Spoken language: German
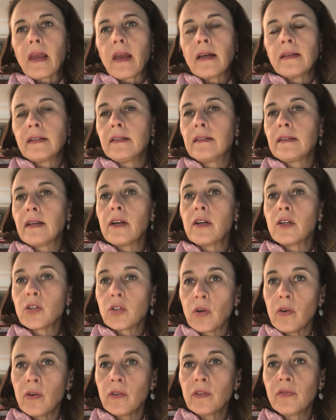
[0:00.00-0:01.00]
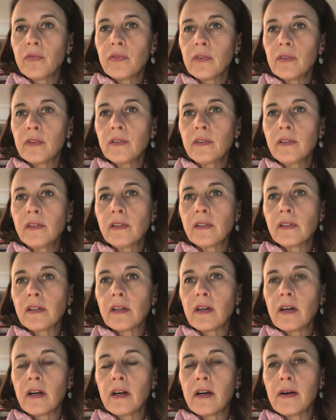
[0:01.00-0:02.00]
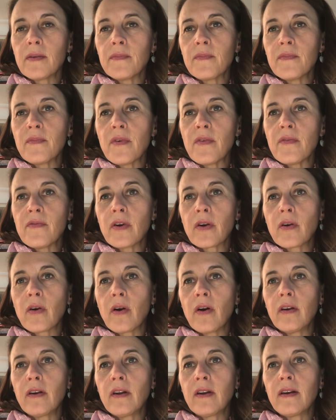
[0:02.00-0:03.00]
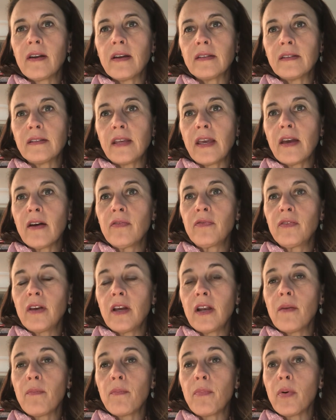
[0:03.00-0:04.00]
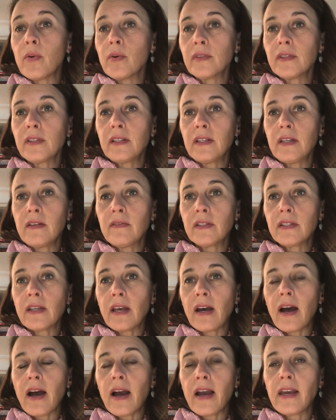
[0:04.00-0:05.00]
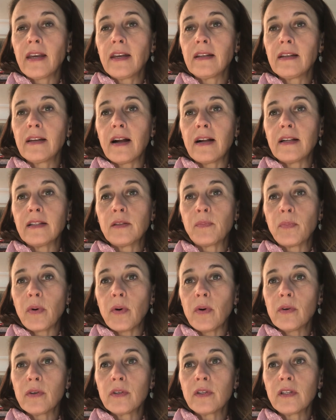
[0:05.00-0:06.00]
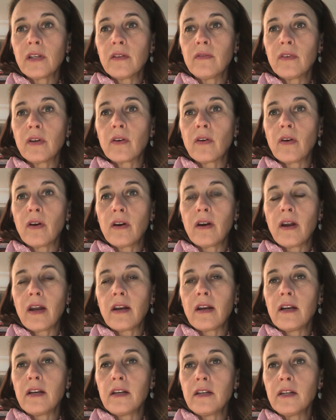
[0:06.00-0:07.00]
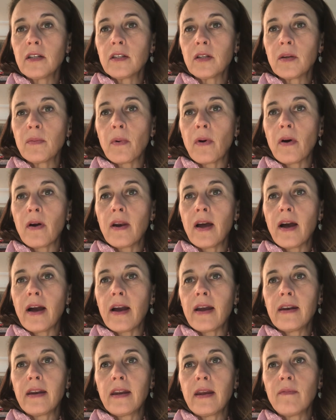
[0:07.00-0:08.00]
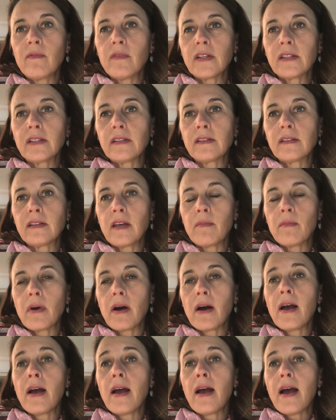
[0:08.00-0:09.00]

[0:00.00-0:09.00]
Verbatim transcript: Es ist eine Chance für uns. Ähm, wir können sehr viel Positives erreichen als Branche. Wir können eine Leadership-Rolle einnehmen, was das Thema